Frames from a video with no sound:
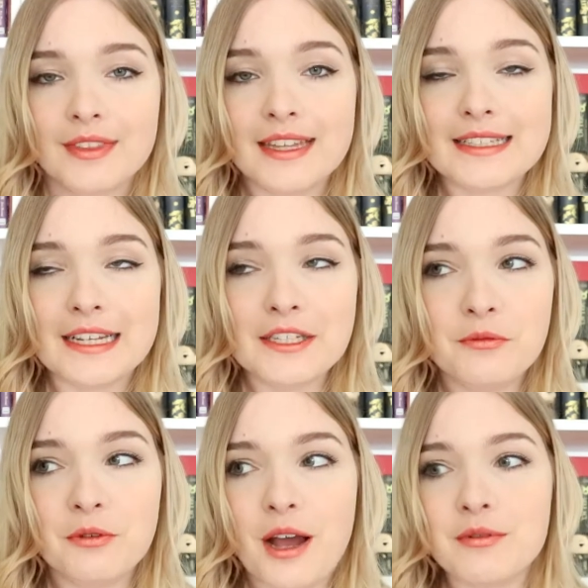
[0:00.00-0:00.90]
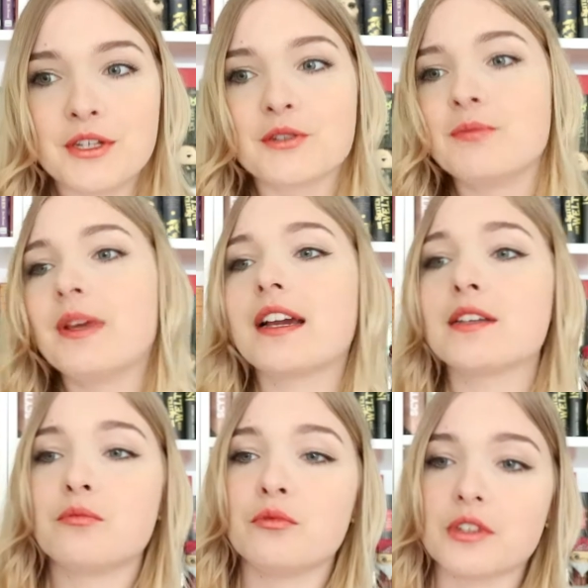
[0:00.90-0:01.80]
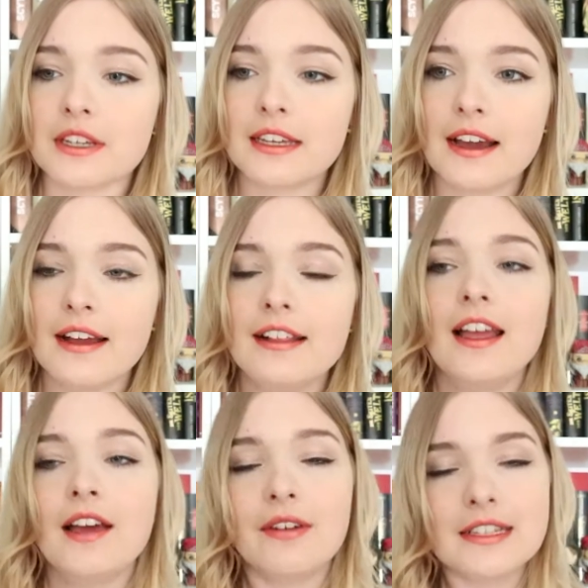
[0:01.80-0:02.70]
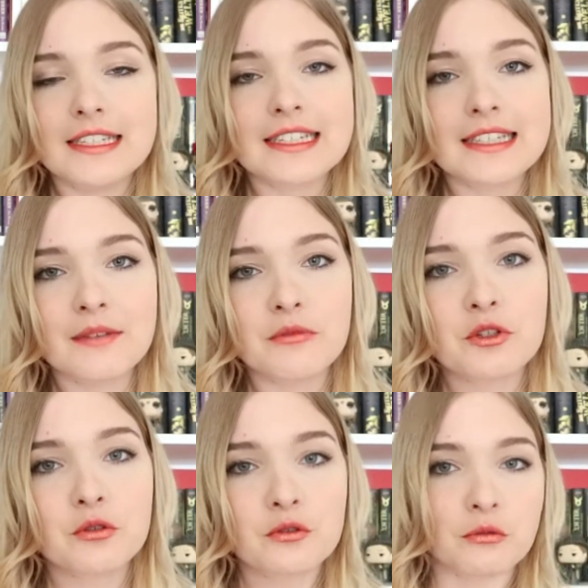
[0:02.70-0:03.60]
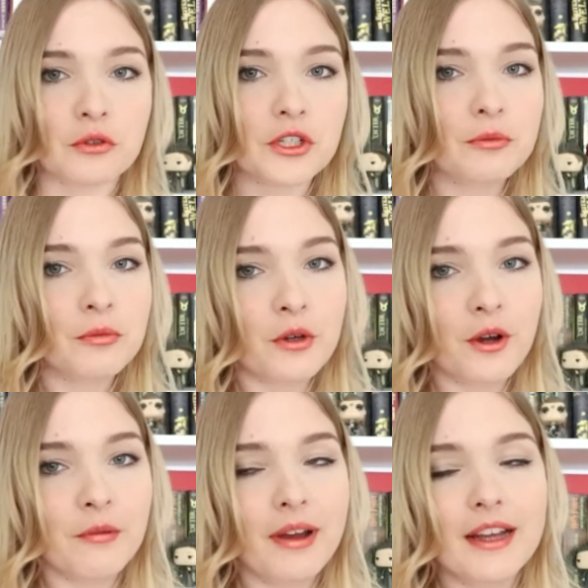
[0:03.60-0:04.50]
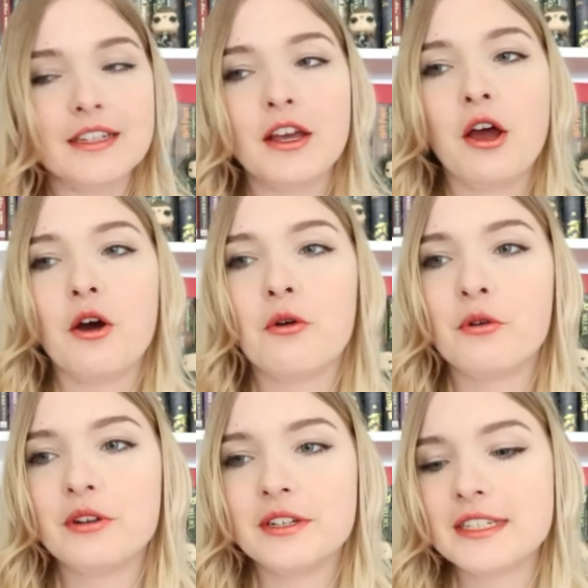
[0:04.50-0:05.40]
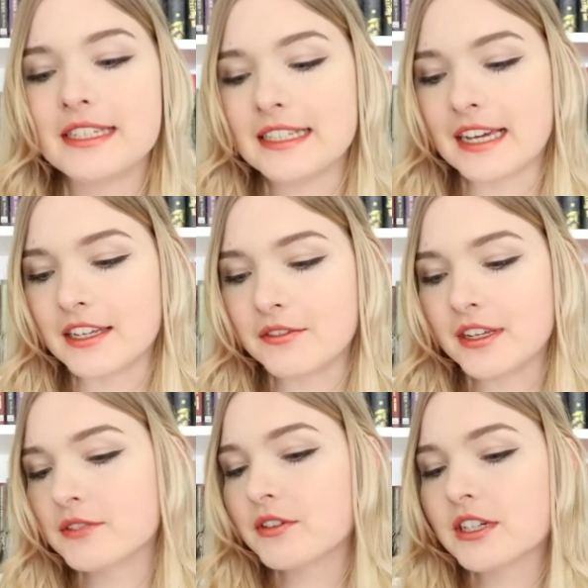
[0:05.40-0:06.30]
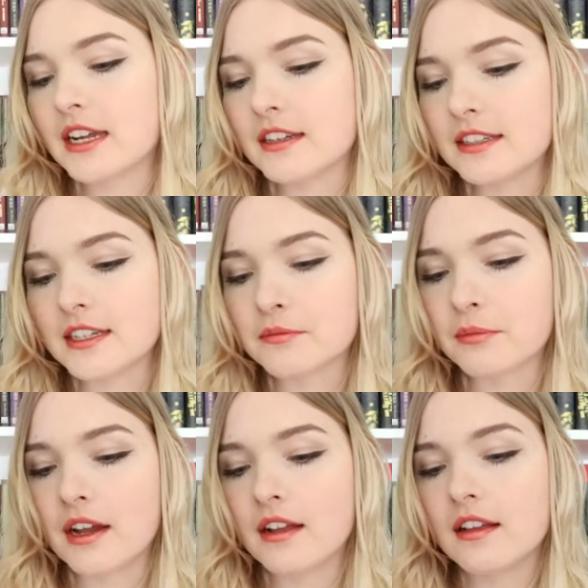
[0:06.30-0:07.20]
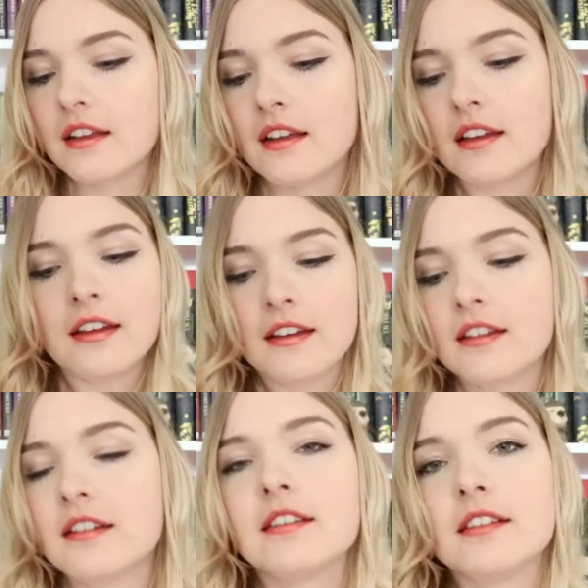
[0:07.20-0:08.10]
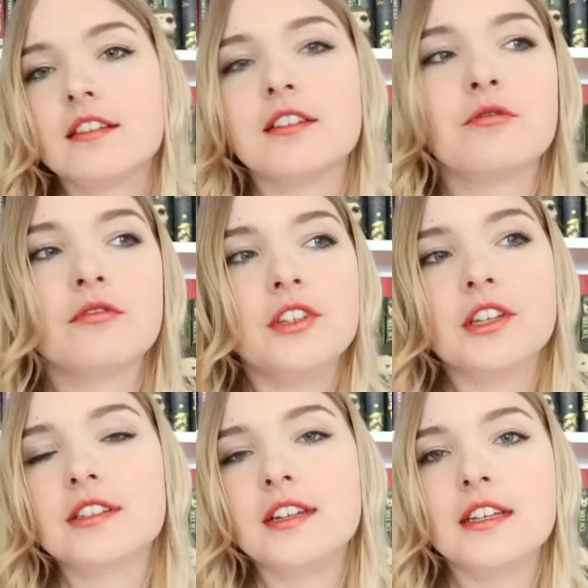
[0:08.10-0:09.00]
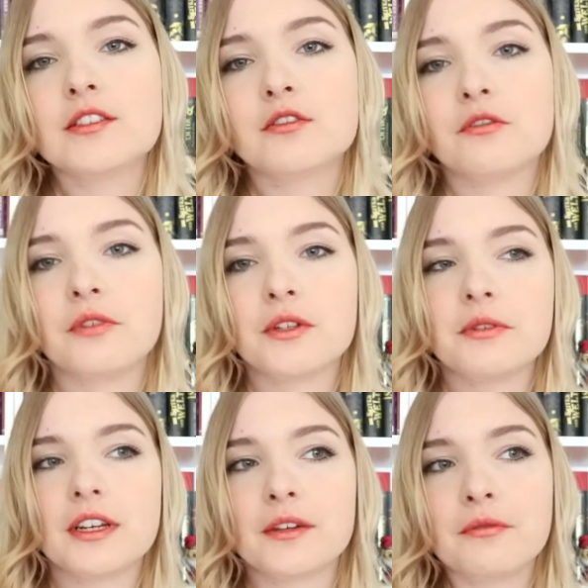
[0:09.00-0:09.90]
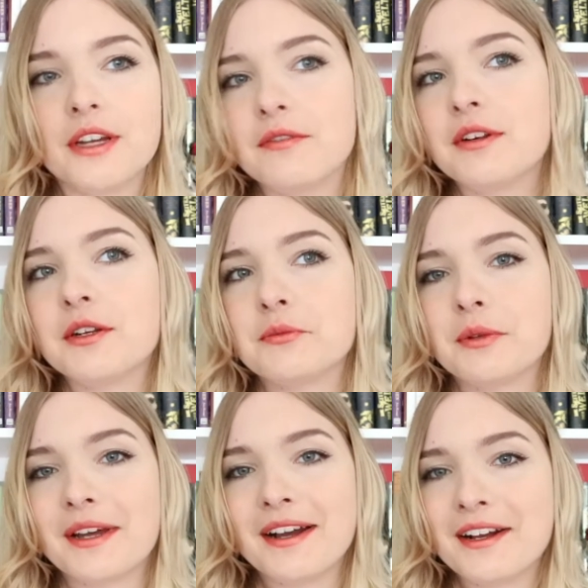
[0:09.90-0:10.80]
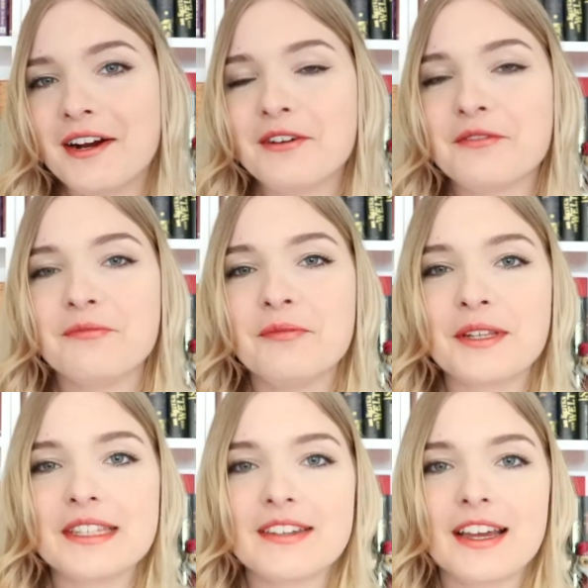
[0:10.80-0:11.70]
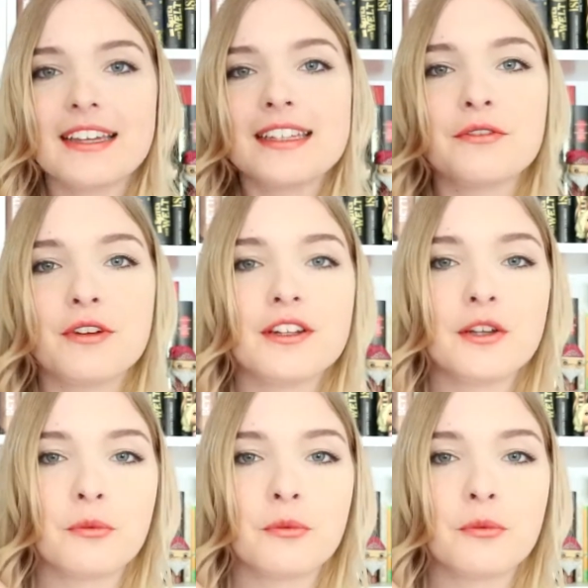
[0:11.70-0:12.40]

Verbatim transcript: das nächste Buch habe ich aus Biancas Bücherregal, weil sie das nämlich schon zugeschickt bekommen hat. Und ja, ich werde es wahrscheinlich erstmal Gears lesen und wenn es mir dann gefällt, werde ich es mir nachkaufen. Und zwar rede ich von